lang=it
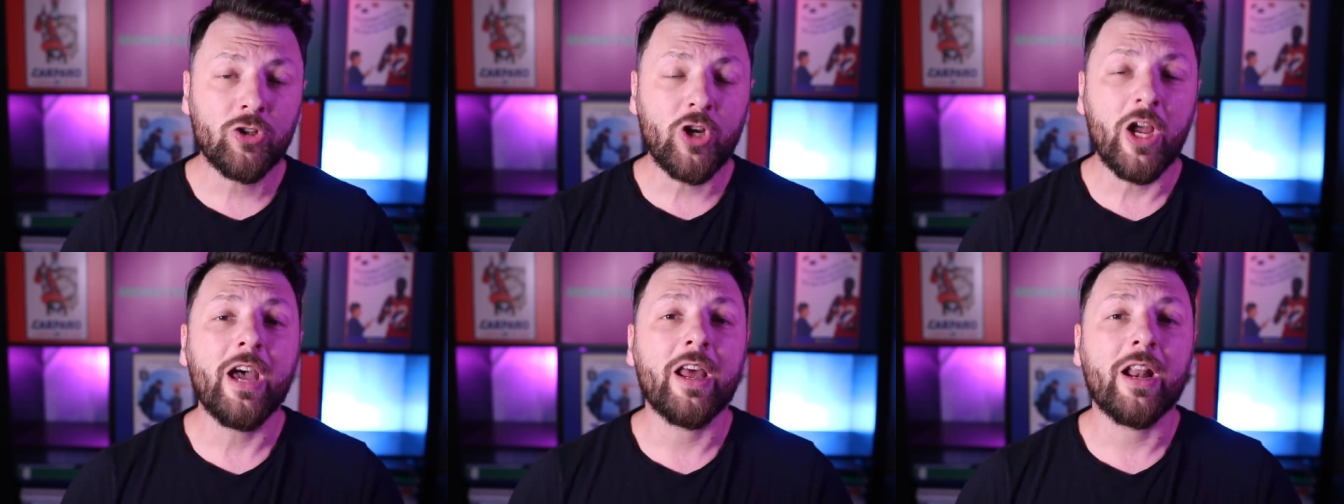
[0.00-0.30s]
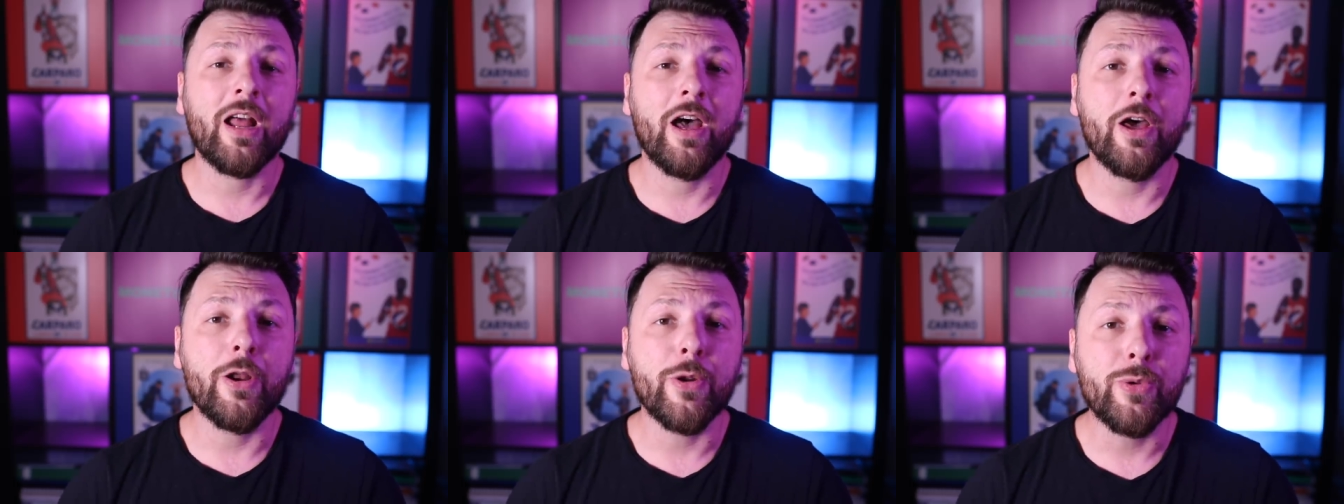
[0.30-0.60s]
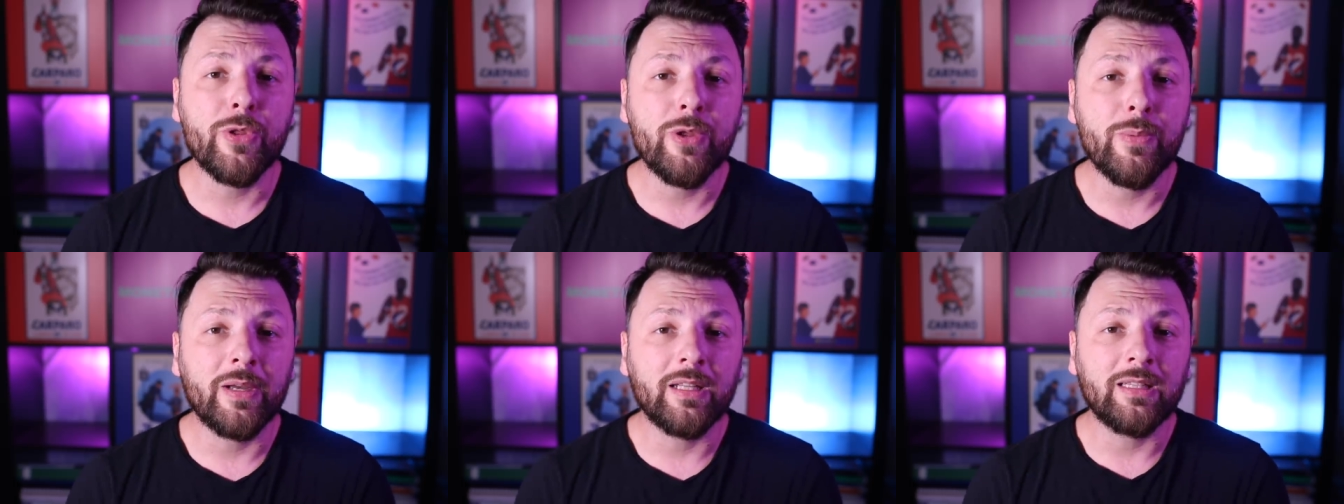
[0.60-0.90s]
c'era il
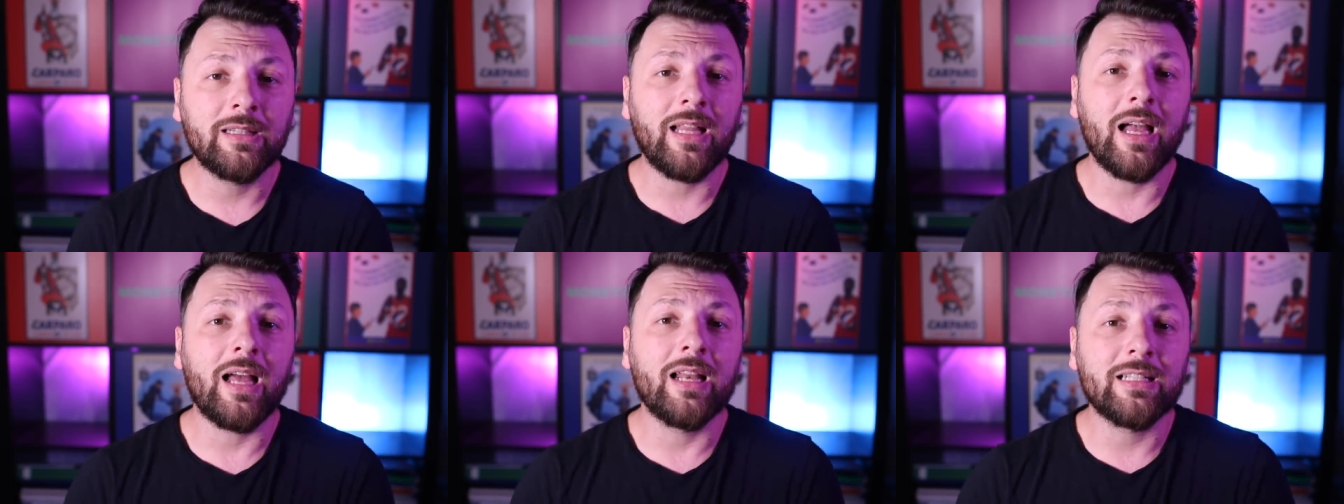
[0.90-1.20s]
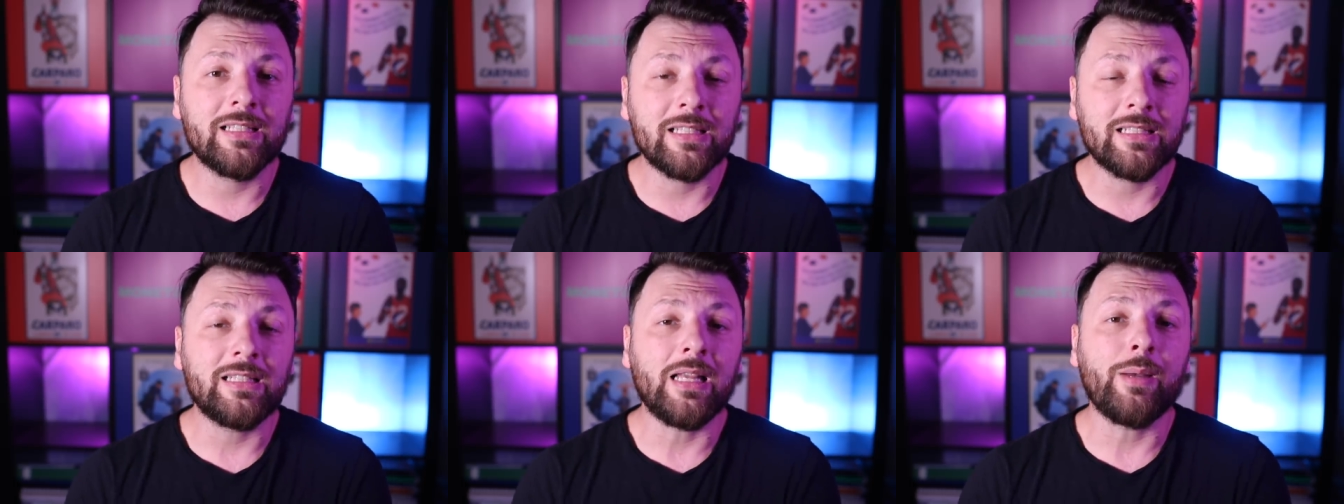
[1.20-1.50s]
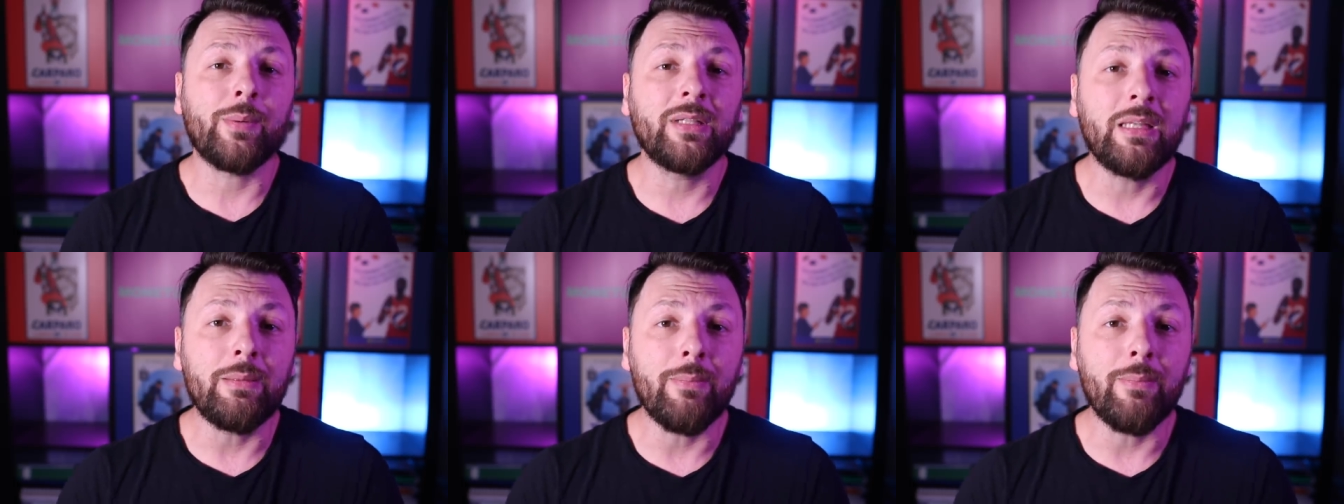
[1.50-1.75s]
rudimentale sistema